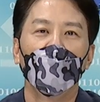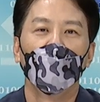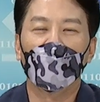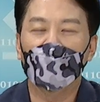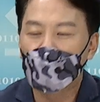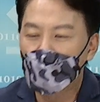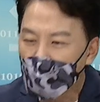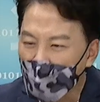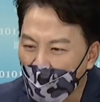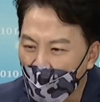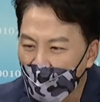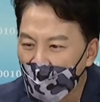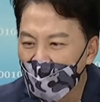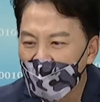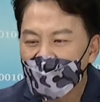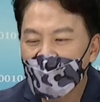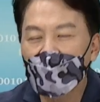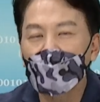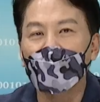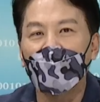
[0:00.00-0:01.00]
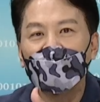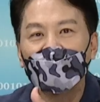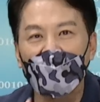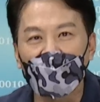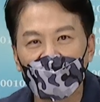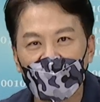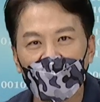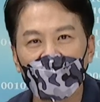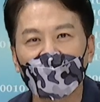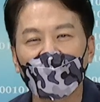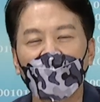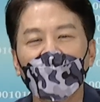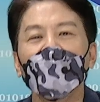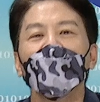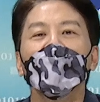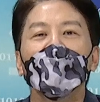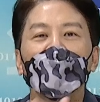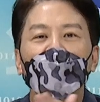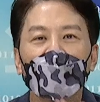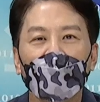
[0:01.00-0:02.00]
我最后一次买到今天，
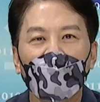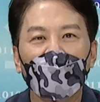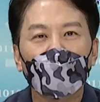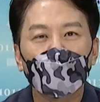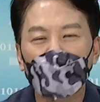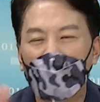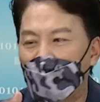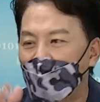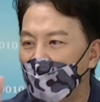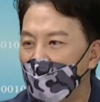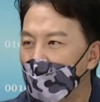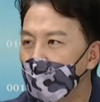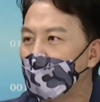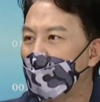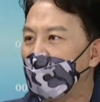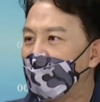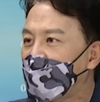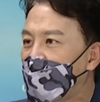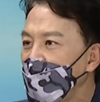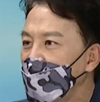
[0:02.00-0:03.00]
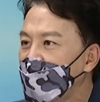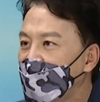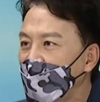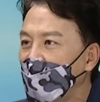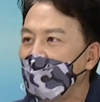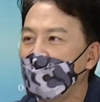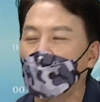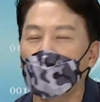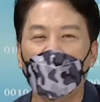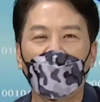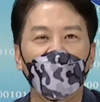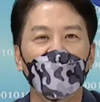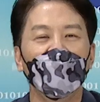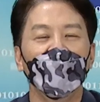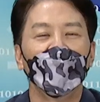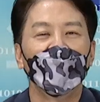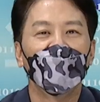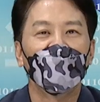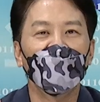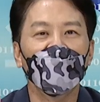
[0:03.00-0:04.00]
各位赚了一百七十二块，
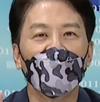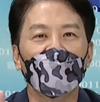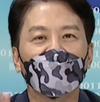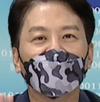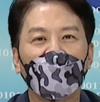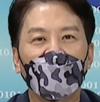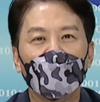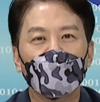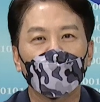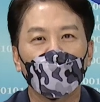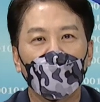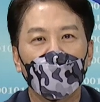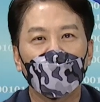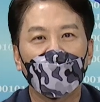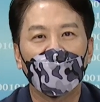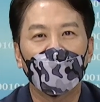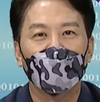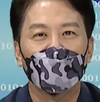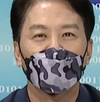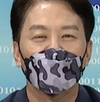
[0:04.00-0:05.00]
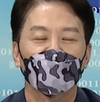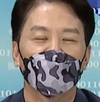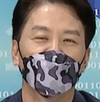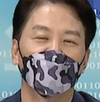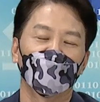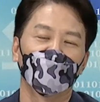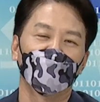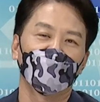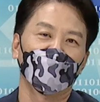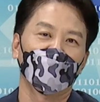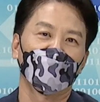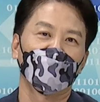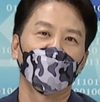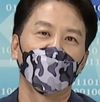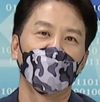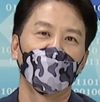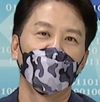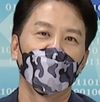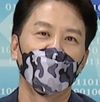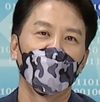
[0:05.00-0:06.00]
你有感觉吗？
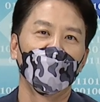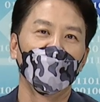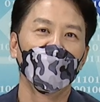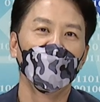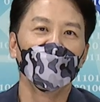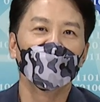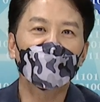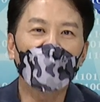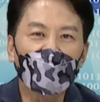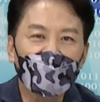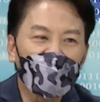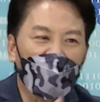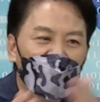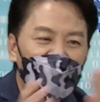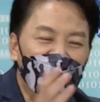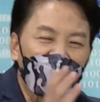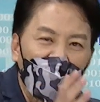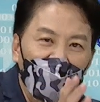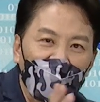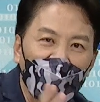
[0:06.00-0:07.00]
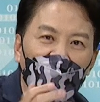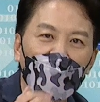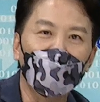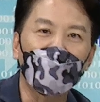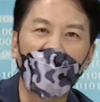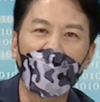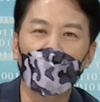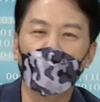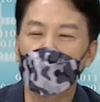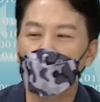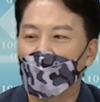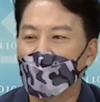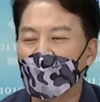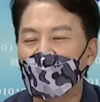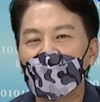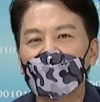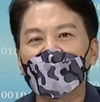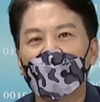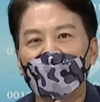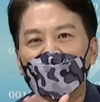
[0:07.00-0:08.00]
就像上个礼拜五，我跟
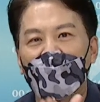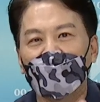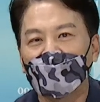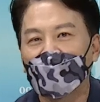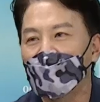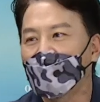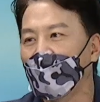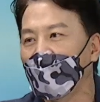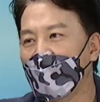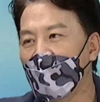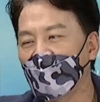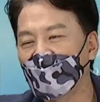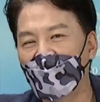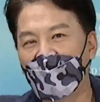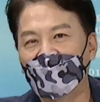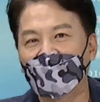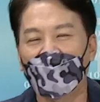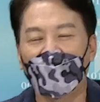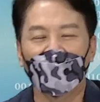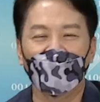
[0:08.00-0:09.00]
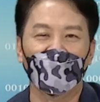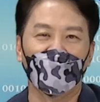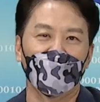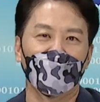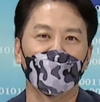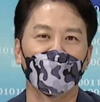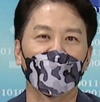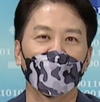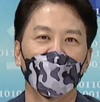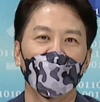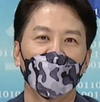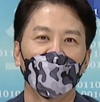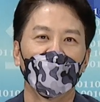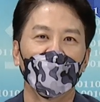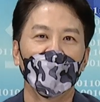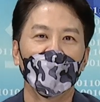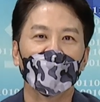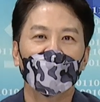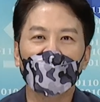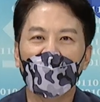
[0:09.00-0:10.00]
你讲亚德克要反弹了，
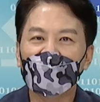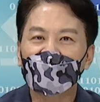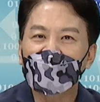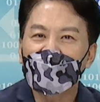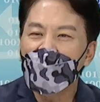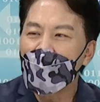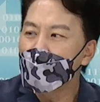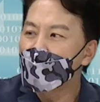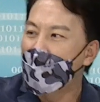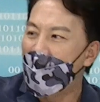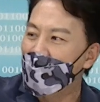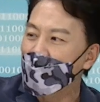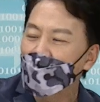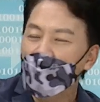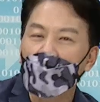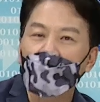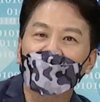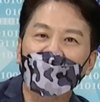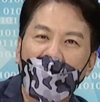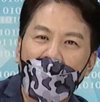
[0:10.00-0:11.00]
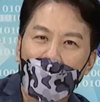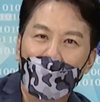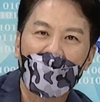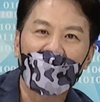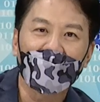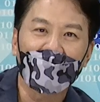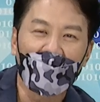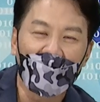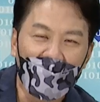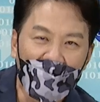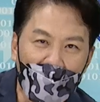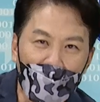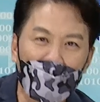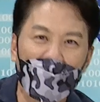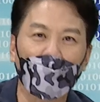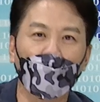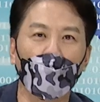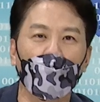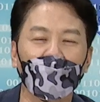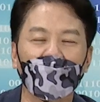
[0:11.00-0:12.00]
各位今天盘中大盘跌两
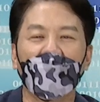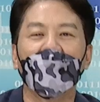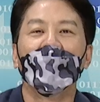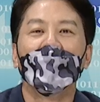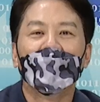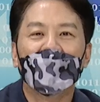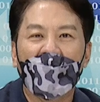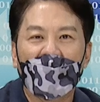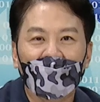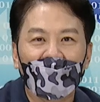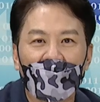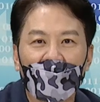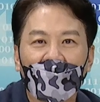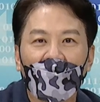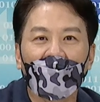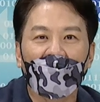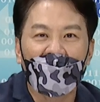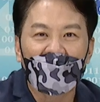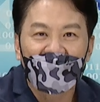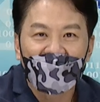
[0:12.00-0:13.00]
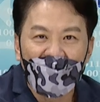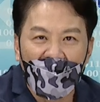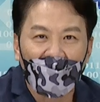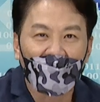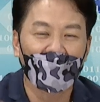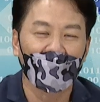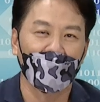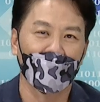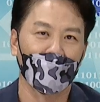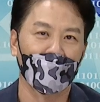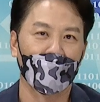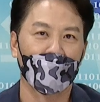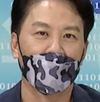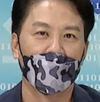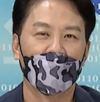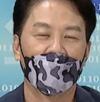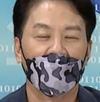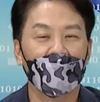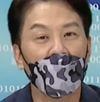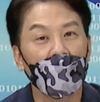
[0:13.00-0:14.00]
百多点，亚德克还涨的，
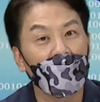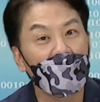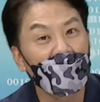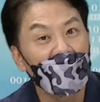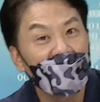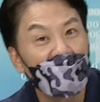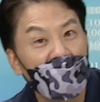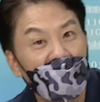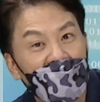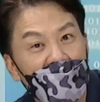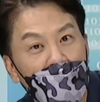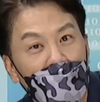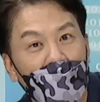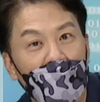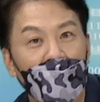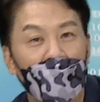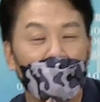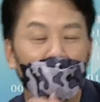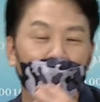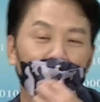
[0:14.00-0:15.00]
你有要相信吗？